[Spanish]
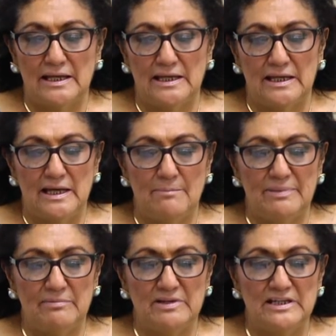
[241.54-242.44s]
eh, han
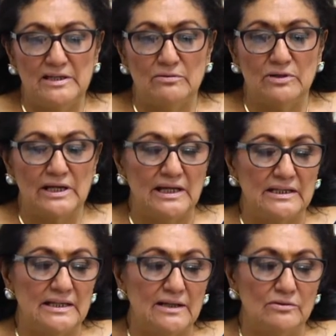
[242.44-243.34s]
permitido que
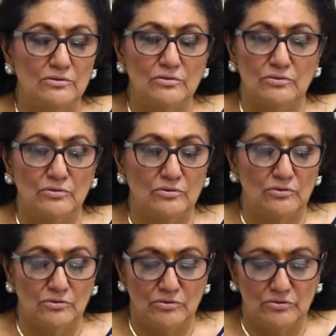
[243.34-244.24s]
tanto
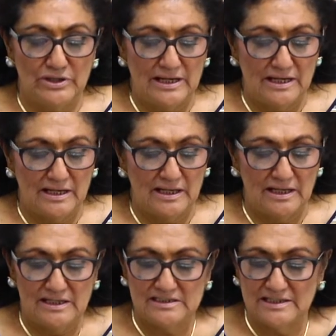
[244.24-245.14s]
doña
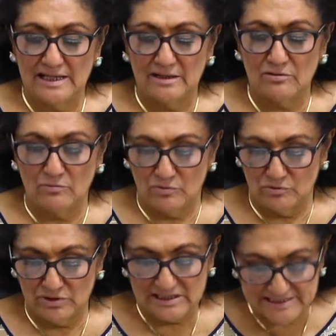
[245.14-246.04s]
Esther como
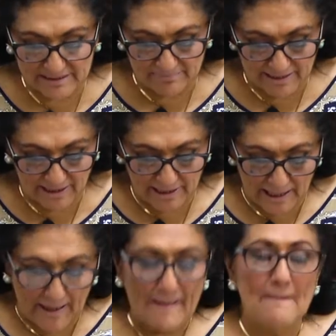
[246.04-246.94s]
doña Silvia
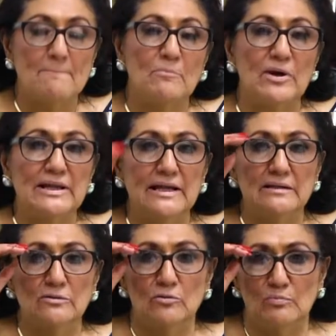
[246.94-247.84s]

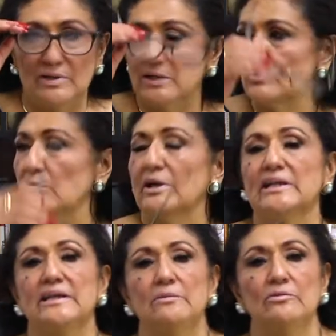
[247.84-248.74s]
puedan cumplir su
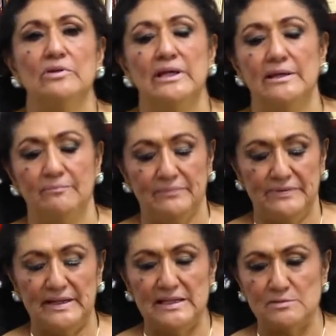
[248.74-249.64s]
objetivo de,
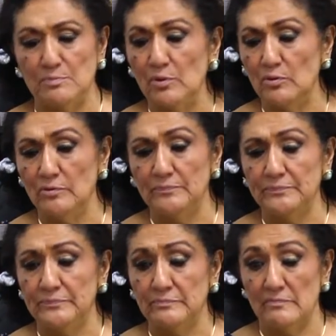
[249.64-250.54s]
despojo
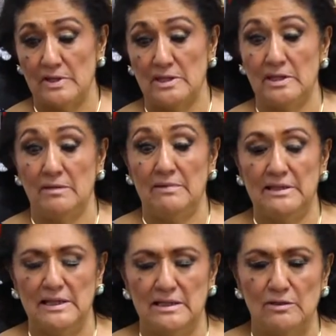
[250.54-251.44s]
y que
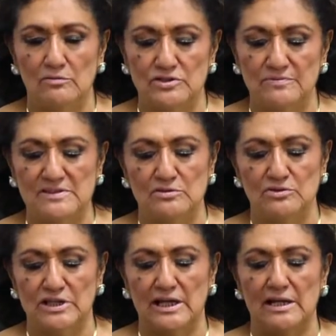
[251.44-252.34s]
vendan inclusive estos
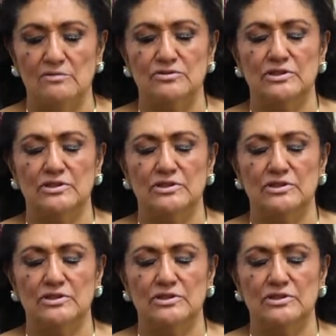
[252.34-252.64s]
terrenos.